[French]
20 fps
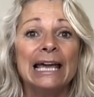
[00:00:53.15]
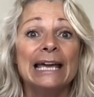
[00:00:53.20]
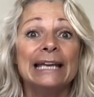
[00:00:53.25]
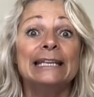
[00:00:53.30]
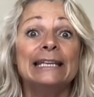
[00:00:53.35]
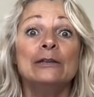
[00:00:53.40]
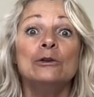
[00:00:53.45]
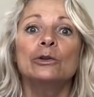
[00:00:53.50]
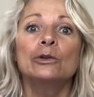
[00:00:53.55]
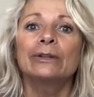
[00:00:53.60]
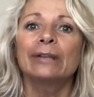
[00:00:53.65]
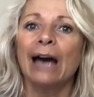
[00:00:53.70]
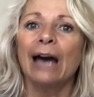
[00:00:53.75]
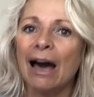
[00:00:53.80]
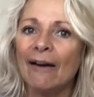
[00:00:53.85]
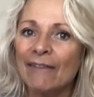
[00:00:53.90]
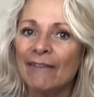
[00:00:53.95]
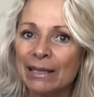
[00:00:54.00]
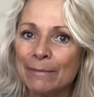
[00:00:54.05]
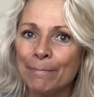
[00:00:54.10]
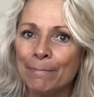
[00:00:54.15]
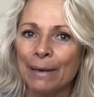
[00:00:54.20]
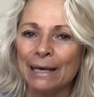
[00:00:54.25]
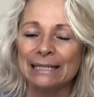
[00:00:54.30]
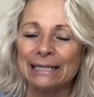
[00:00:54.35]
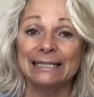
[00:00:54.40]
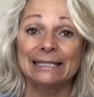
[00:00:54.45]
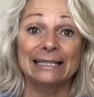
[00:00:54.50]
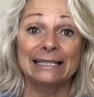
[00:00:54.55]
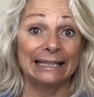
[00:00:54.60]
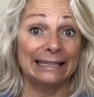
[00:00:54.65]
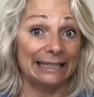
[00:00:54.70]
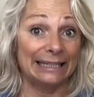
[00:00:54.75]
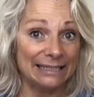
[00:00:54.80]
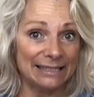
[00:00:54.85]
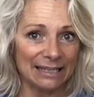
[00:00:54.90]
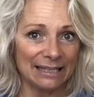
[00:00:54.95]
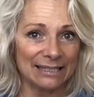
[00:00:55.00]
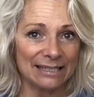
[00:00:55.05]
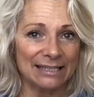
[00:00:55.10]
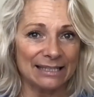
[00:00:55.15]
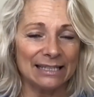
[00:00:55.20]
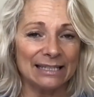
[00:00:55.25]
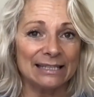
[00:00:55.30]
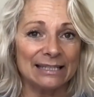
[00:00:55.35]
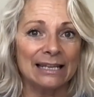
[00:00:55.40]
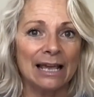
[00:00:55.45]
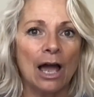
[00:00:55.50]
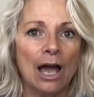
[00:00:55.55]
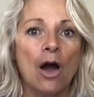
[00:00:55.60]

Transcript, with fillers: qui ne travaille pas cet exercice